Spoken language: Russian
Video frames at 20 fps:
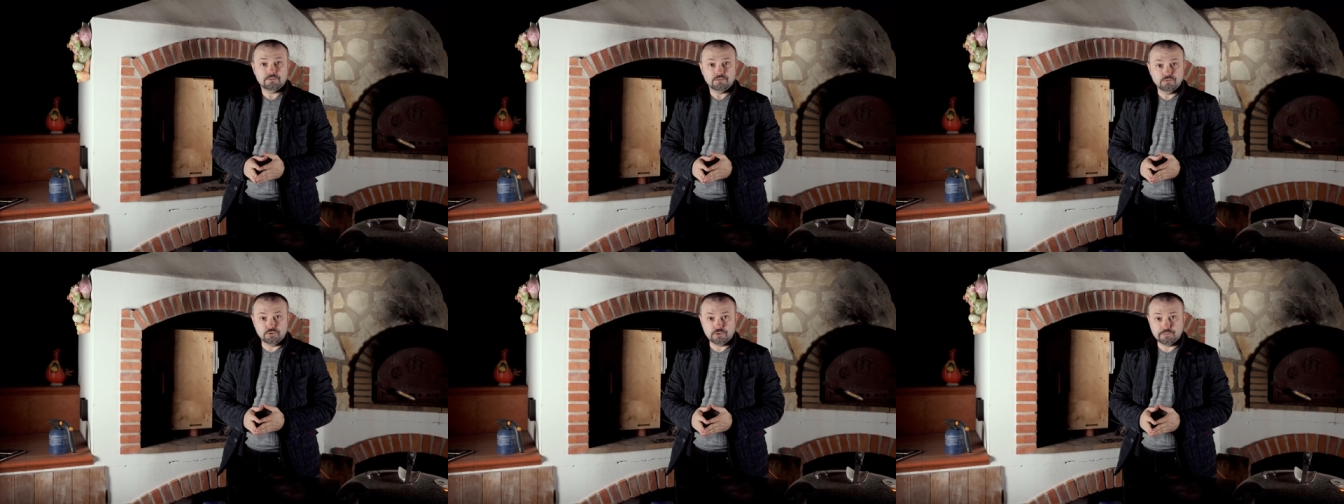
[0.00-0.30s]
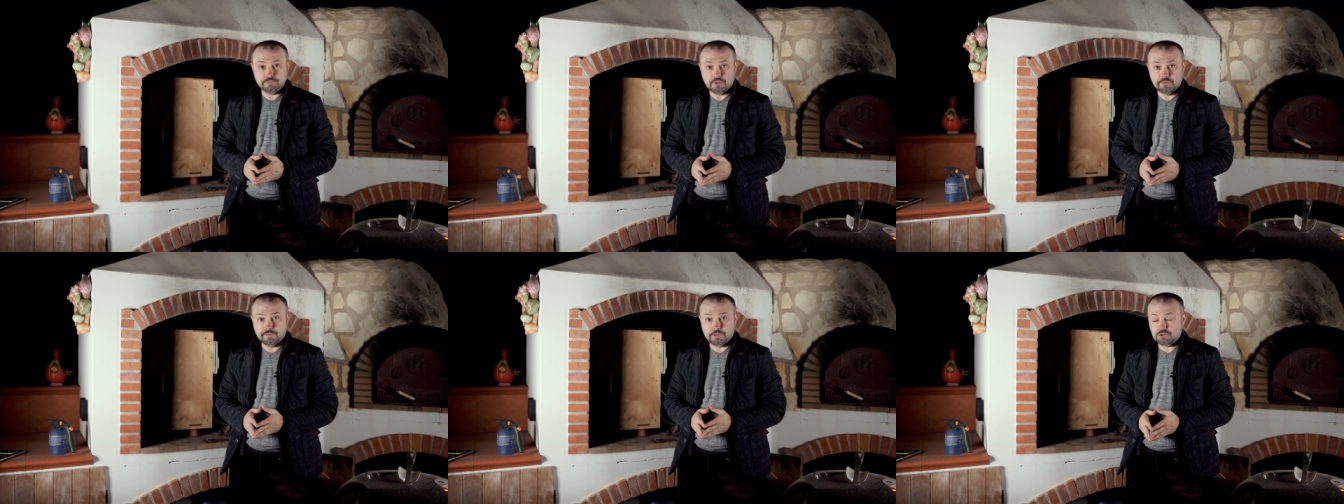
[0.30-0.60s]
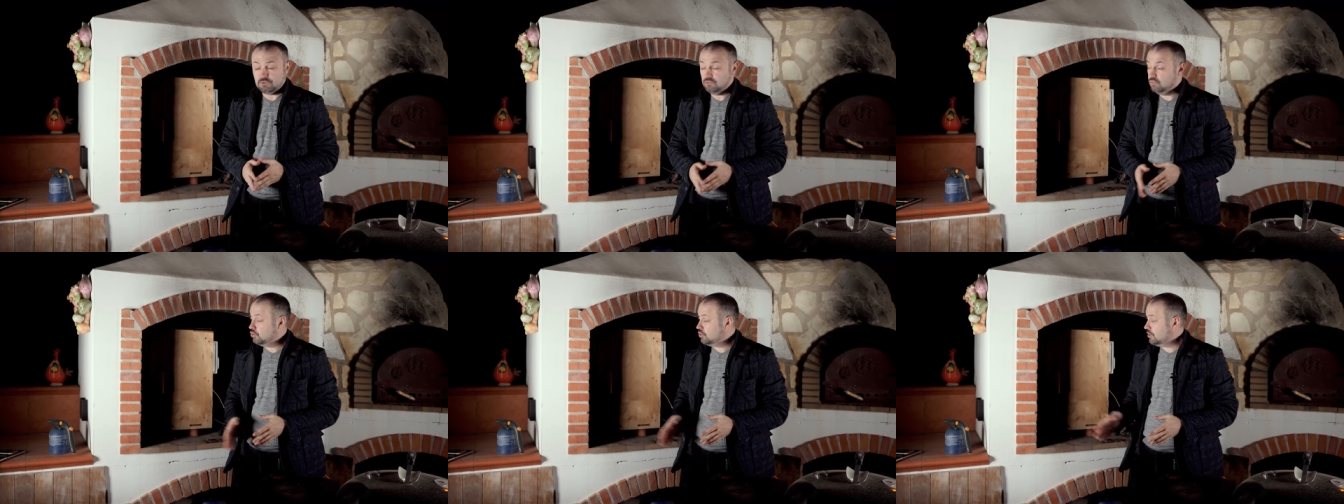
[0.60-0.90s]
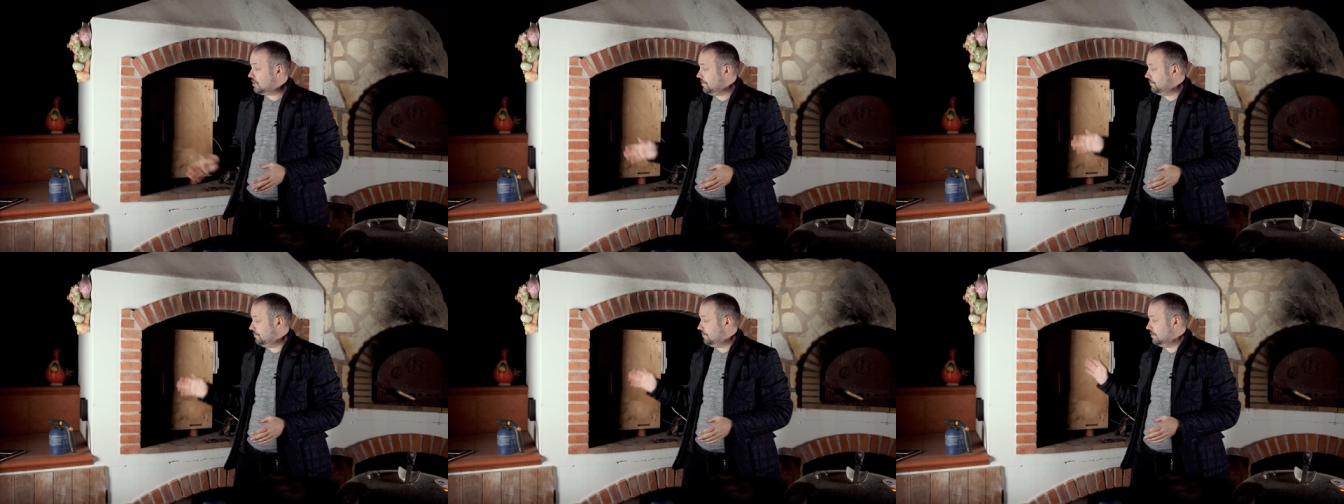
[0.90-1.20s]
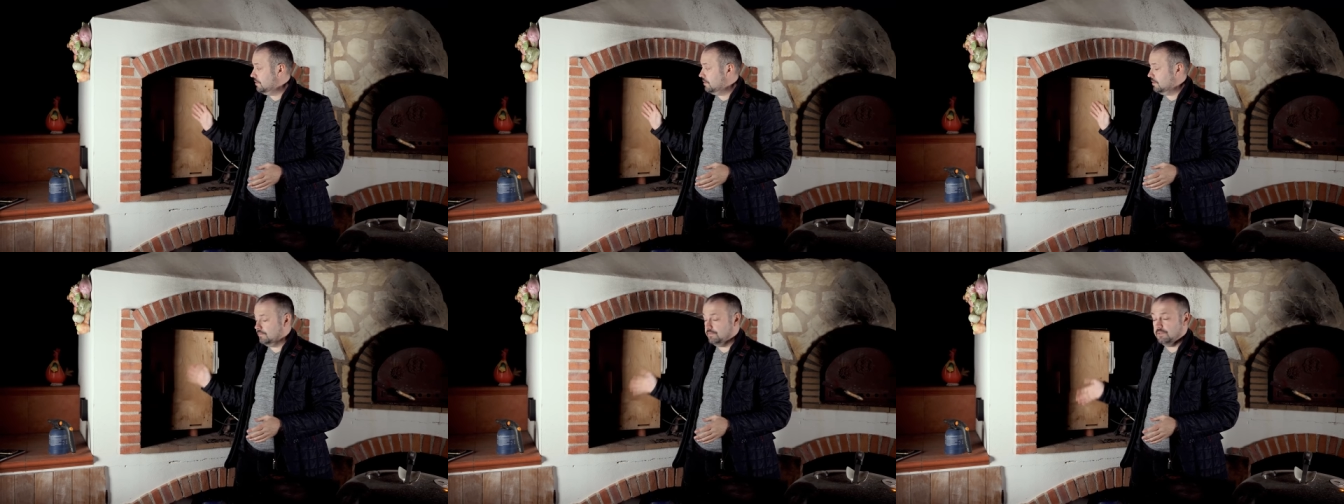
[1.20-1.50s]
Утром колбасу из
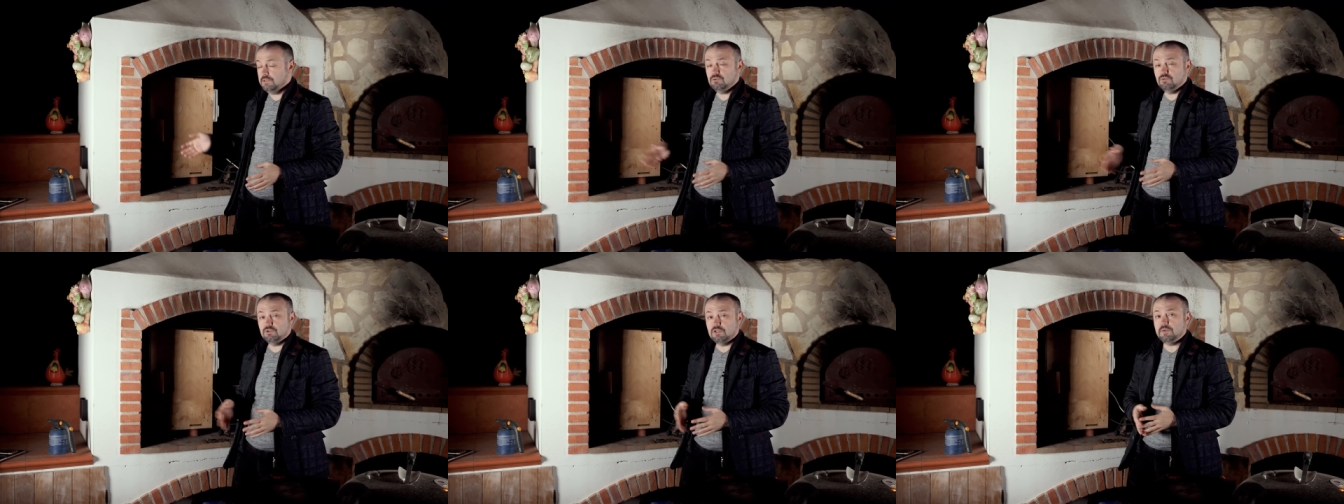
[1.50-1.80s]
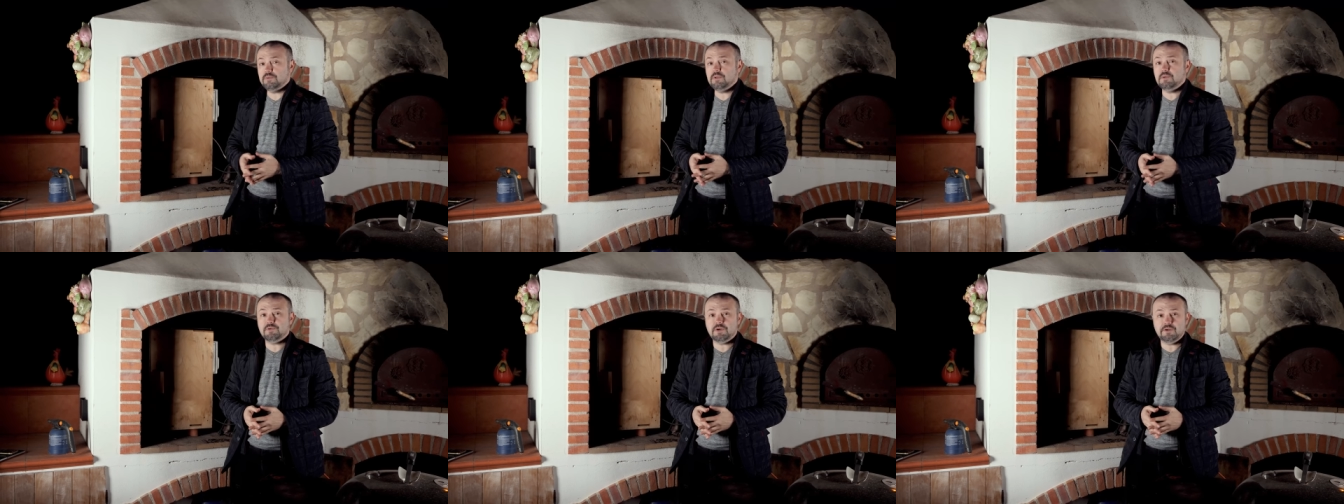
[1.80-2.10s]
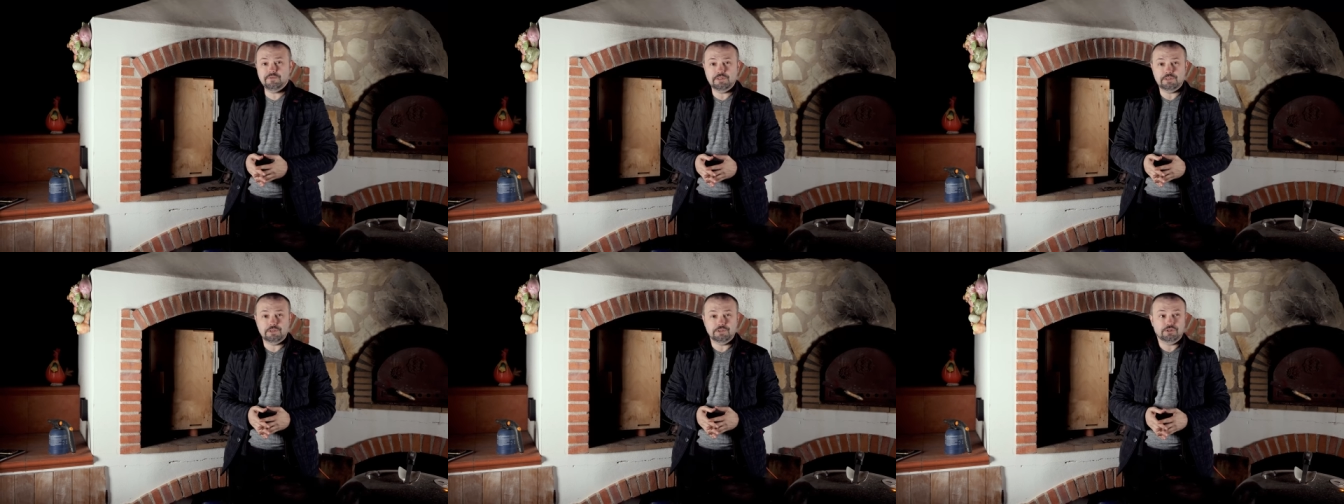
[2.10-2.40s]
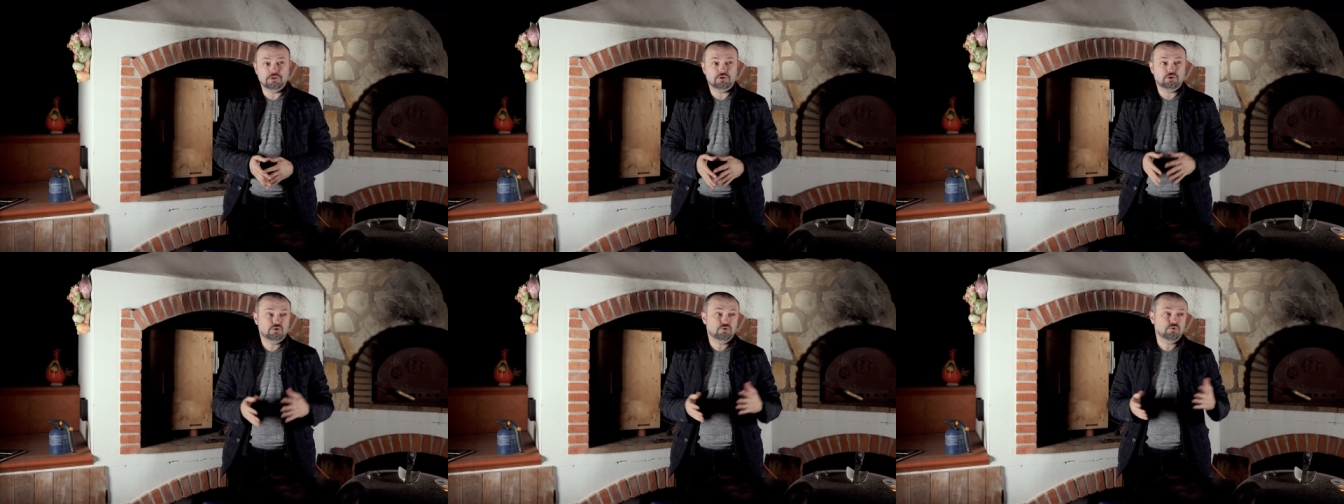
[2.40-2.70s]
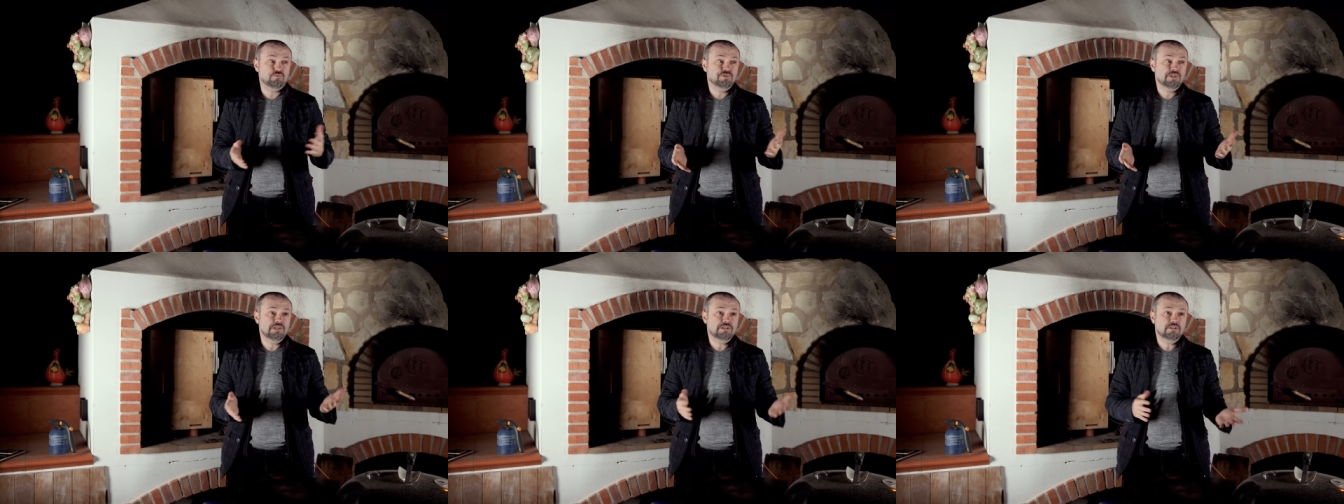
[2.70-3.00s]
шкафа выну и дам ей проветриться
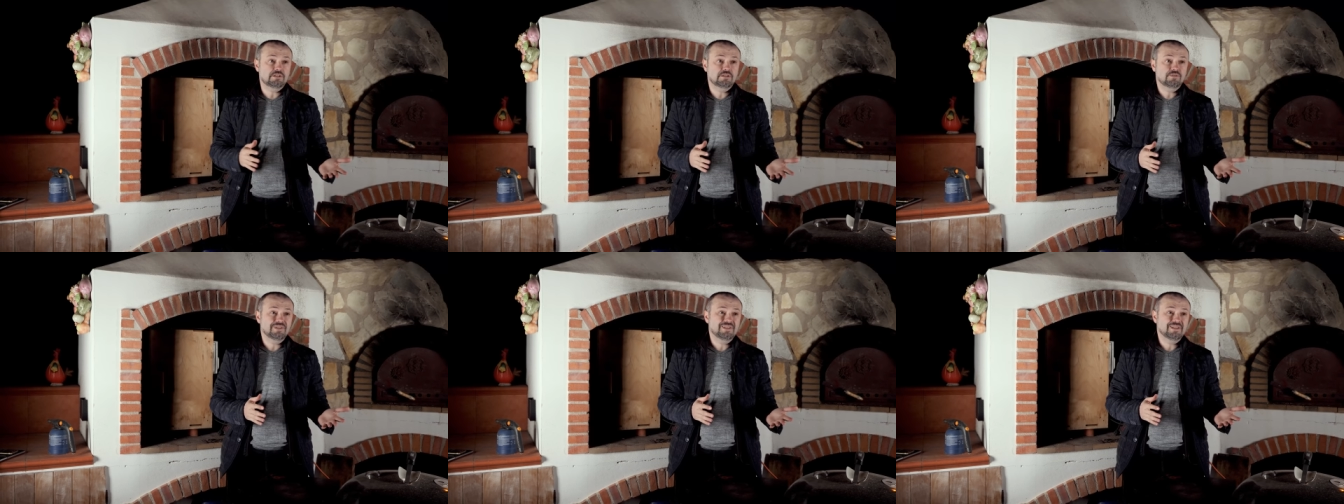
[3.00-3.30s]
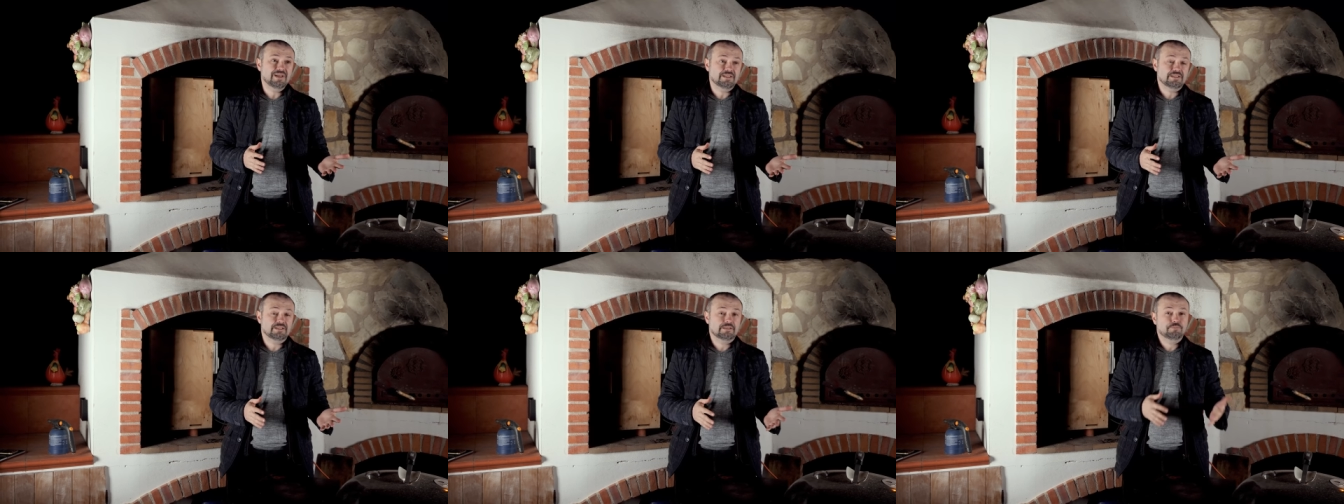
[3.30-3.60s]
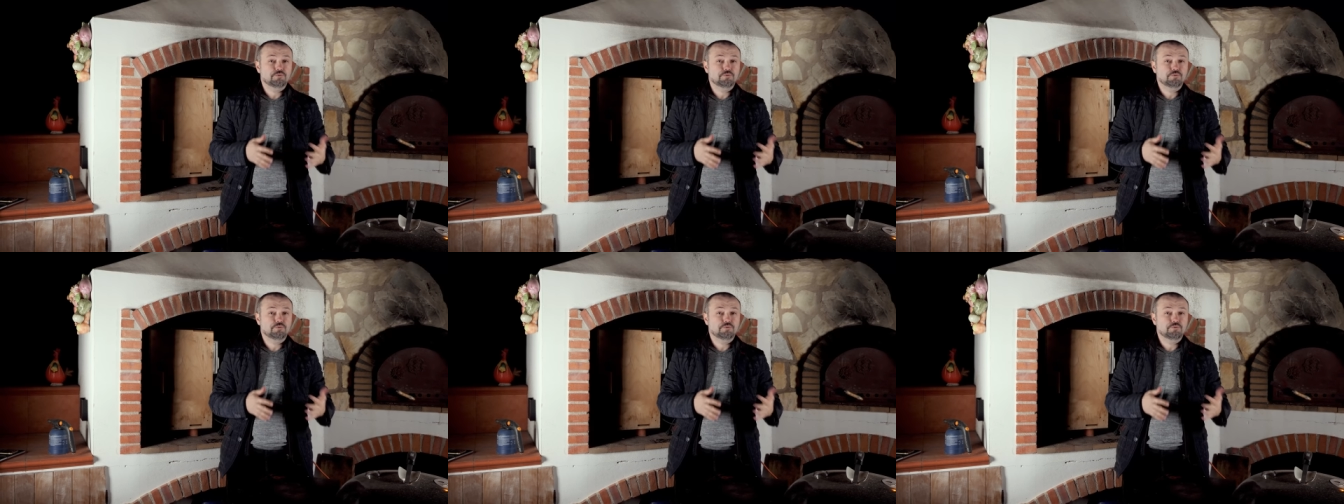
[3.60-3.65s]
часов 10-12.